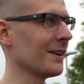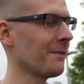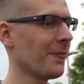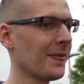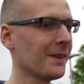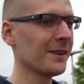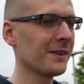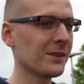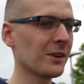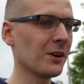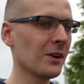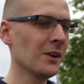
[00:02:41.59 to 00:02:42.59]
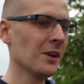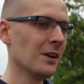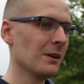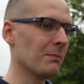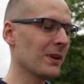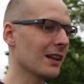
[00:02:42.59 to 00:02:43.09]
Zawsze są jakieś plany. No,
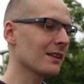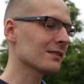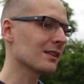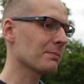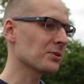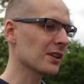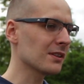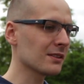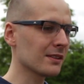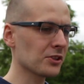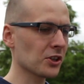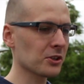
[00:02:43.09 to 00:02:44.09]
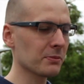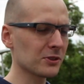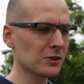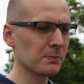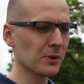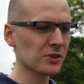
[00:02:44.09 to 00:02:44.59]
plan jest na przedni zderzak, żeby
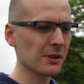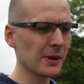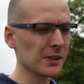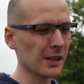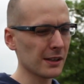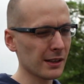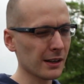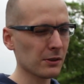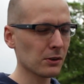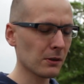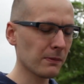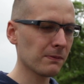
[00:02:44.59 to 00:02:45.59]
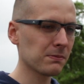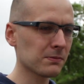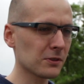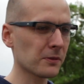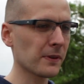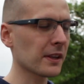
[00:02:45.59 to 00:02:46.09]
coś pogrzebać, ale tak no
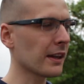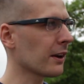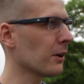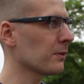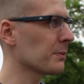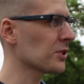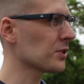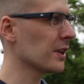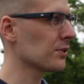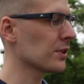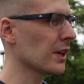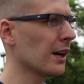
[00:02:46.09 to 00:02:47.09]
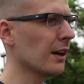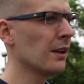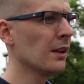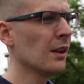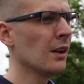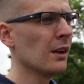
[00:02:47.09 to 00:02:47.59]
coś fajnego wymyśleć, nie? Mhm.
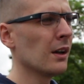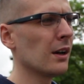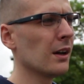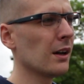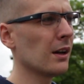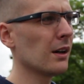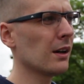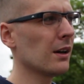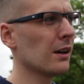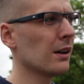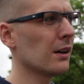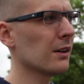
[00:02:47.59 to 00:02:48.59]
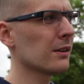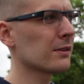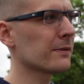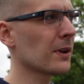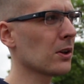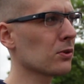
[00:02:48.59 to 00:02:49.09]
Y,
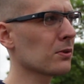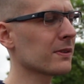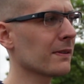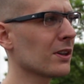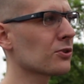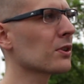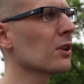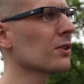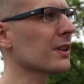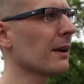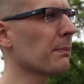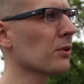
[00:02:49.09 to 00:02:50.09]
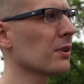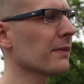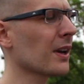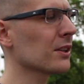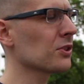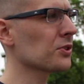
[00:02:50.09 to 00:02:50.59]
z wyglądów zewnętrznych lotka powinna
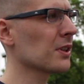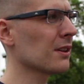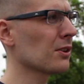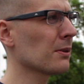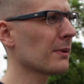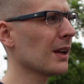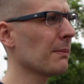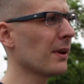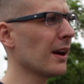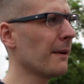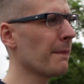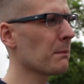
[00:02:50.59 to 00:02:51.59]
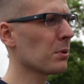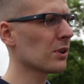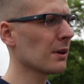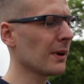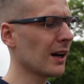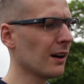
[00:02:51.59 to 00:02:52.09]
wjechać jeszcze na tylnią klapę, bo
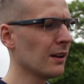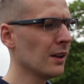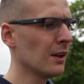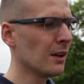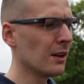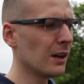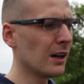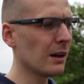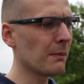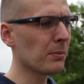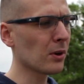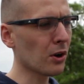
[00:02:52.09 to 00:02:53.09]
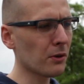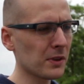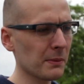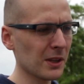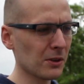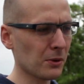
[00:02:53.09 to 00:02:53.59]
nie ma. Mhm. progów
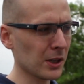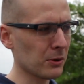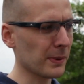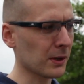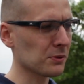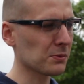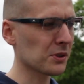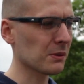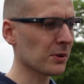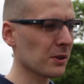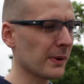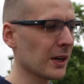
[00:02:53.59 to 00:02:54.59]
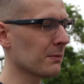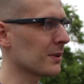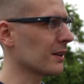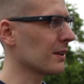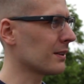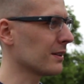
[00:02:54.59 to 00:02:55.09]
nie będę dokładał, bo jakoś mi się nie podobają
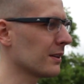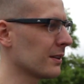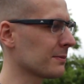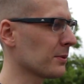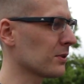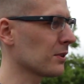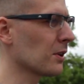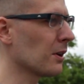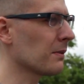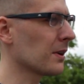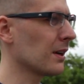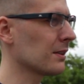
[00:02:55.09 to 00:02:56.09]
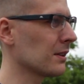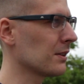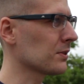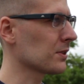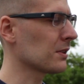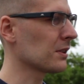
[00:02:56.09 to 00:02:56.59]
te, te sportingowe,
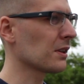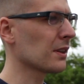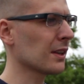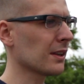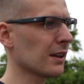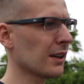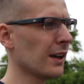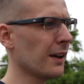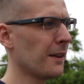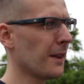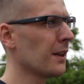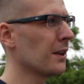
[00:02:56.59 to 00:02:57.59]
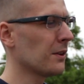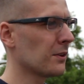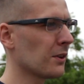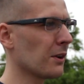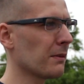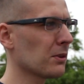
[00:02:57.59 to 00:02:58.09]
ani żadne inne no, takie. Według własnego
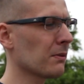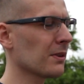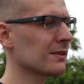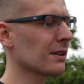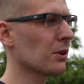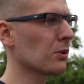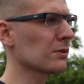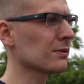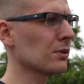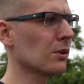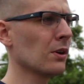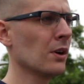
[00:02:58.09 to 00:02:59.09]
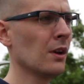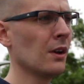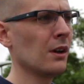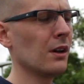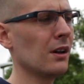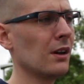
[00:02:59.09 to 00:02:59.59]
gustu. No, według własnego gustu.
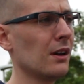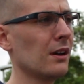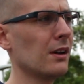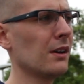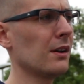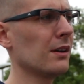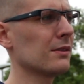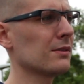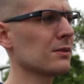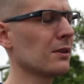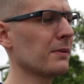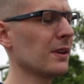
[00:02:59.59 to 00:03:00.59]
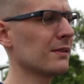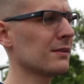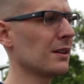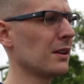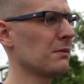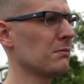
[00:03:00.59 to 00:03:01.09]
co
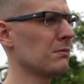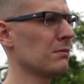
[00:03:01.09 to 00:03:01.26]
więcej?